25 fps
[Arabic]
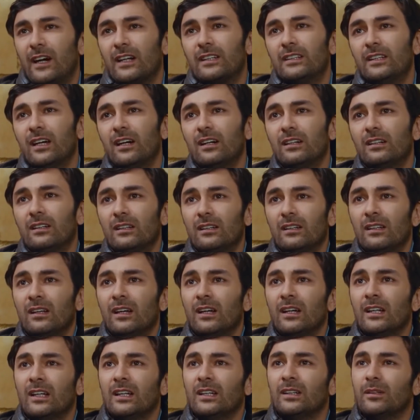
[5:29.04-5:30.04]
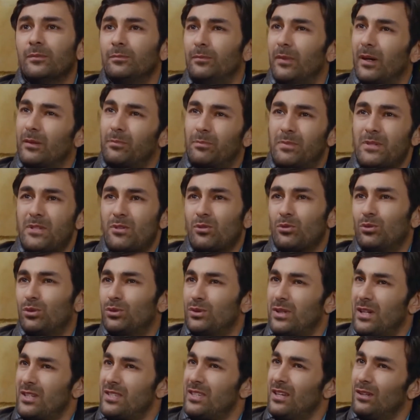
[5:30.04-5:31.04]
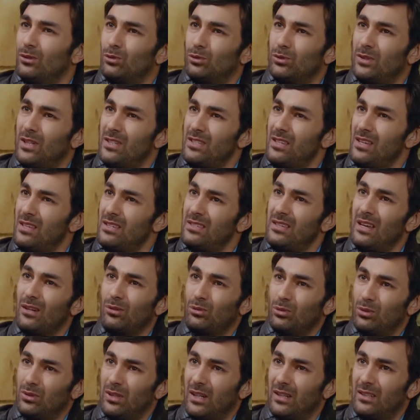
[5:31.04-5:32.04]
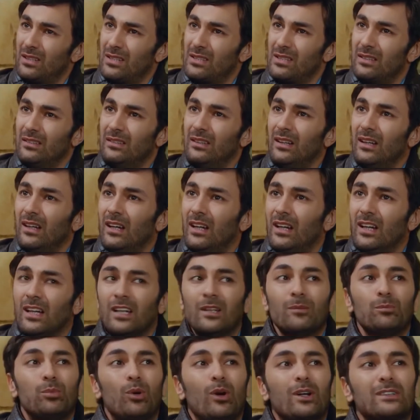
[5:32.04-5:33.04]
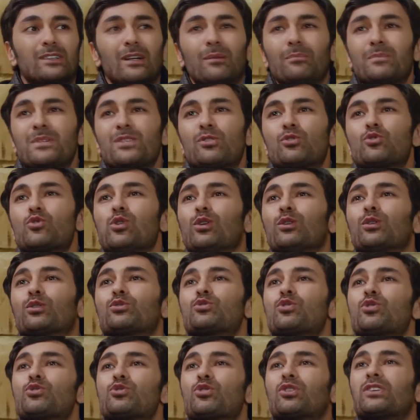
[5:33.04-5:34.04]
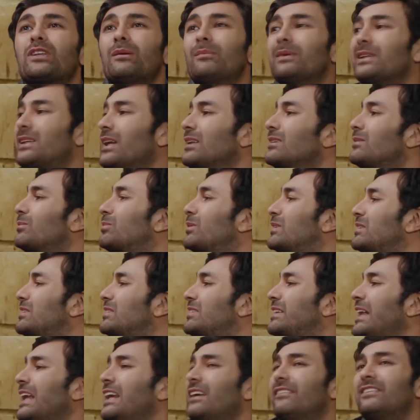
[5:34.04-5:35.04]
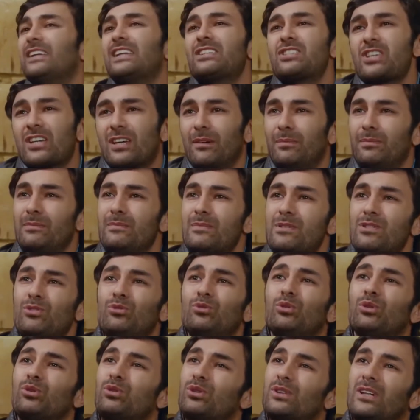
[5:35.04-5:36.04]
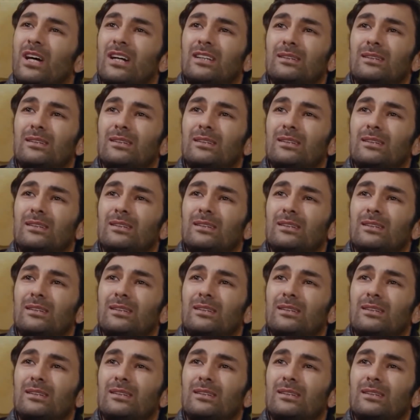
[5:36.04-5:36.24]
فيفيان اسمعي ما في حدا هون بيقدر يساعدنا غيرك انت هدول رح يقتلونا بدون ما يفكروا انه في ولاد برقبتنا